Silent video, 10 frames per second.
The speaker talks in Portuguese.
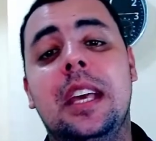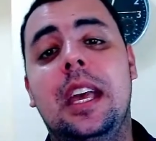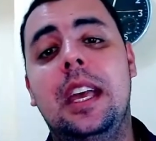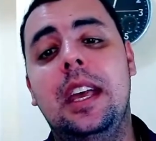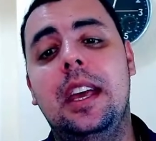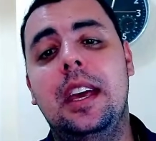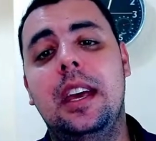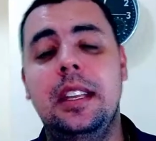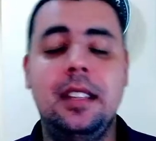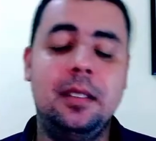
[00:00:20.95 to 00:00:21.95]

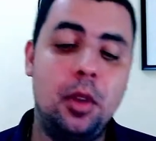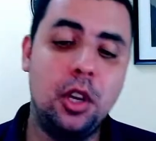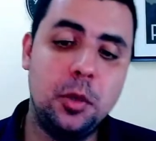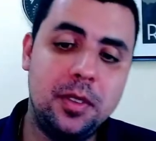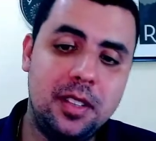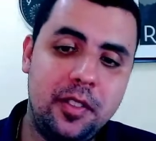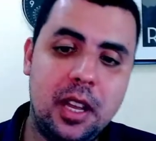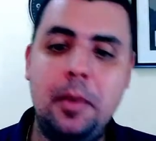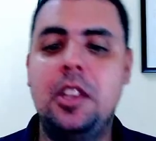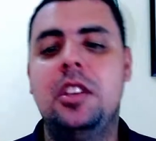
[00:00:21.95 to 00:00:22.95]
É, e nesse bloco
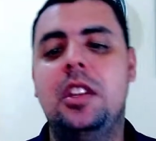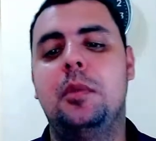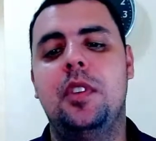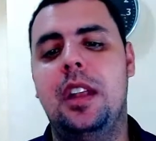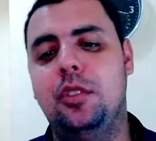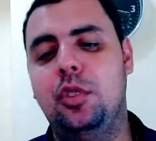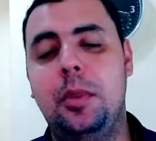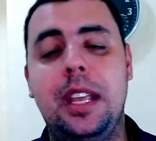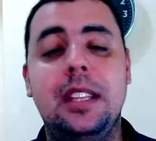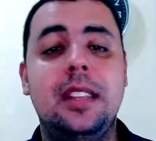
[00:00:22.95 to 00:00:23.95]
especificamente iremos falar
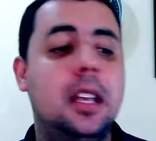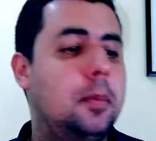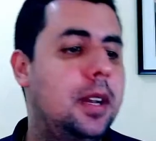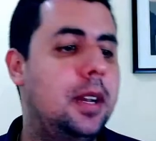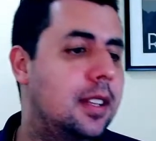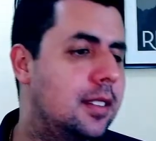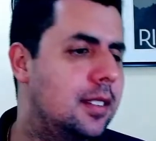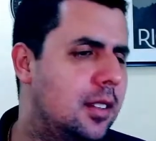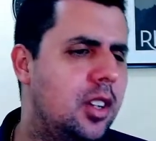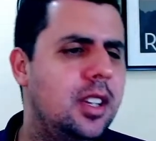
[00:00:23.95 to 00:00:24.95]
sobre a
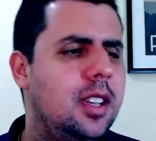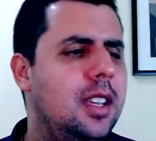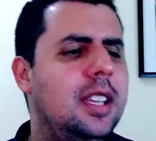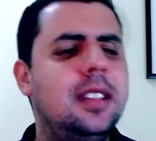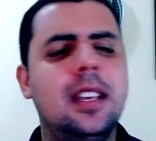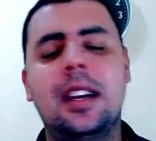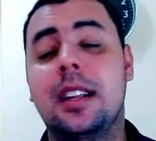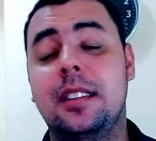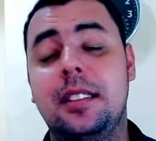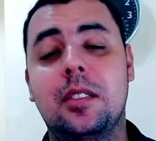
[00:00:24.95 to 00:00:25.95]
interpretação e
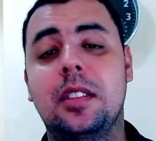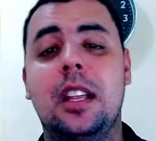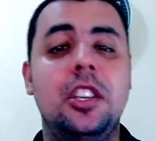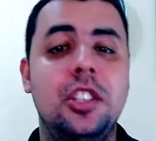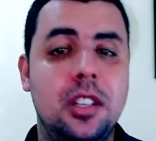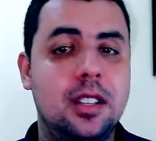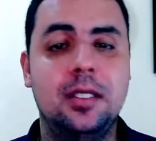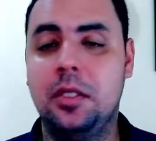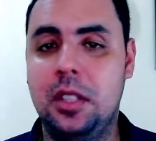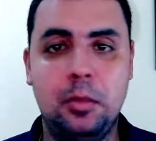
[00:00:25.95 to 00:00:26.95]
integração da
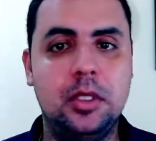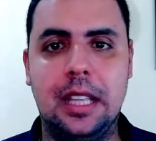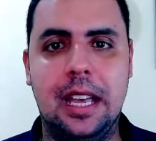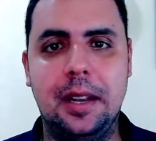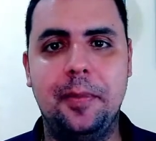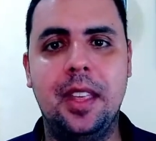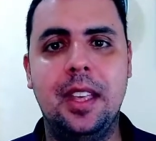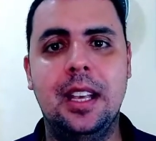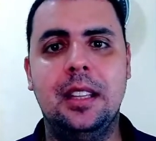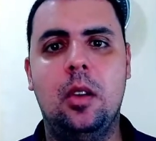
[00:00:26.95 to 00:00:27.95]
legislação tributária.
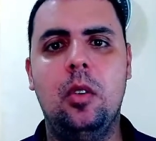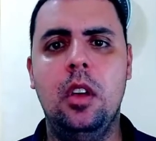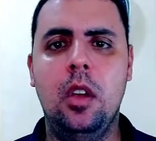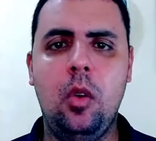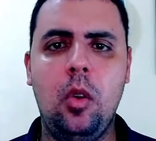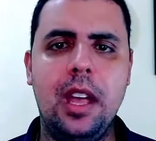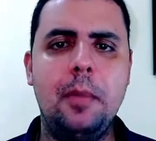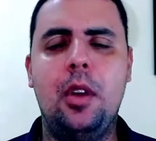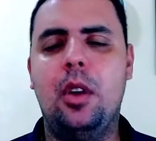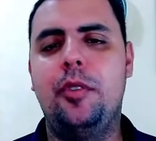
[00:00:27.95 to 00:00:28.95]
Então, qual é a
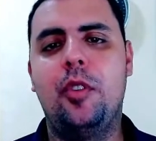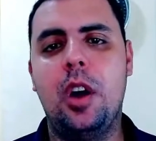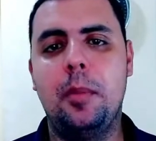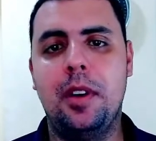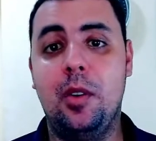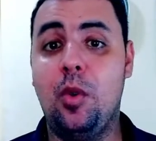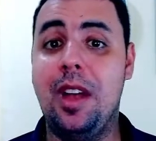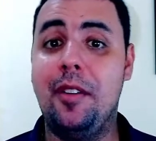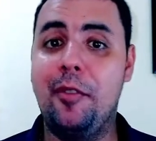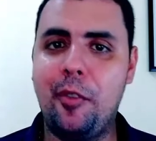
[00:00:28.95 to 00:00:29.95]
melhor forma, qual é
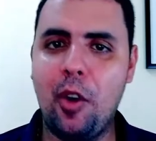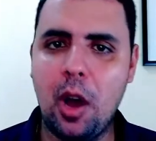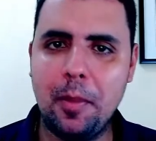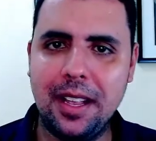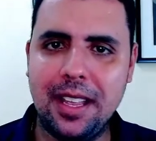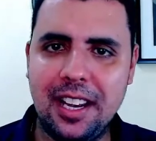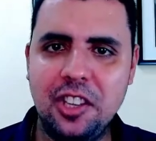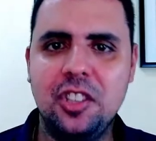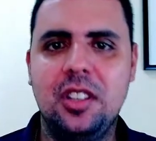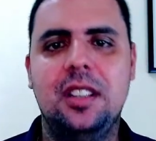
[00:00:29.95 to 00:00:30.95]
a forma que a
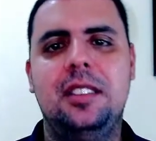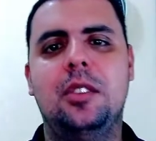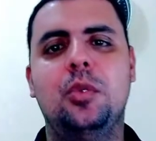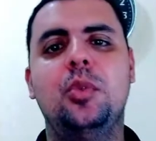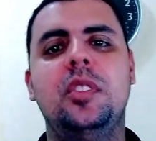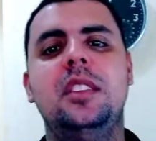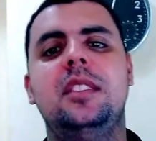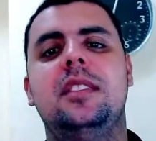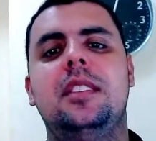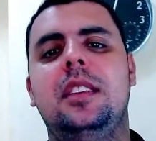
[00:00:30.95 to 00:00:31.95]
legislação nos
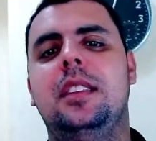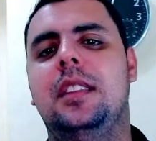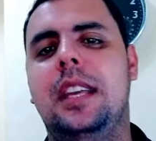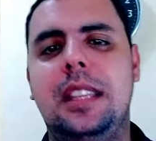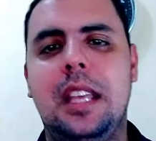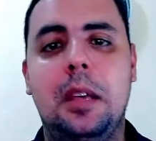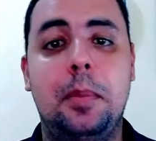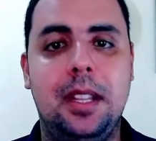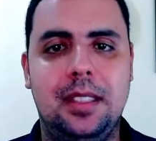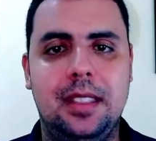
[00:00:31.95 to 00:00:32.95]
ensina a
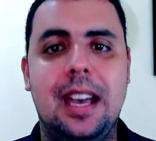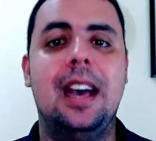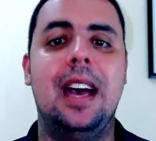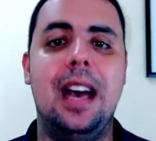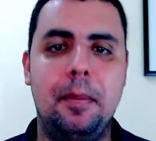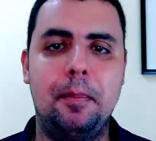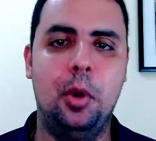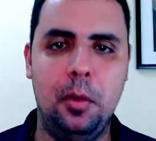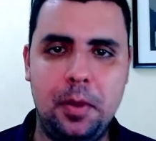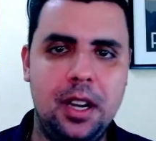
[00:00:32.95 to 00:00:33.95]
interpretar a
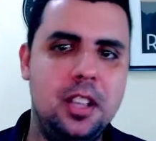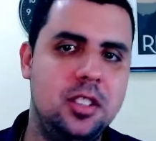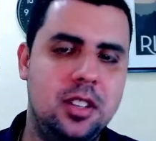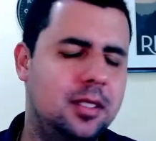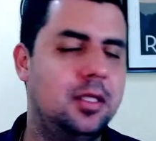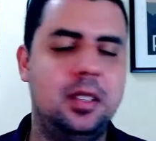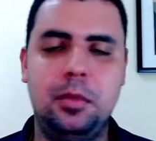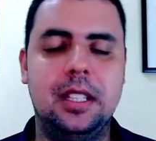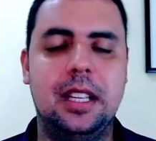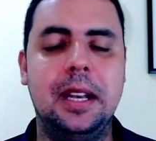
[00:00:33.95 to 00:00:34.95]
própria legislação
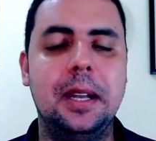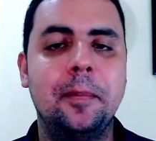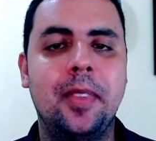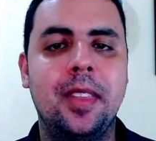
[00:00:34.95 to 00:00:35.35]
tributária?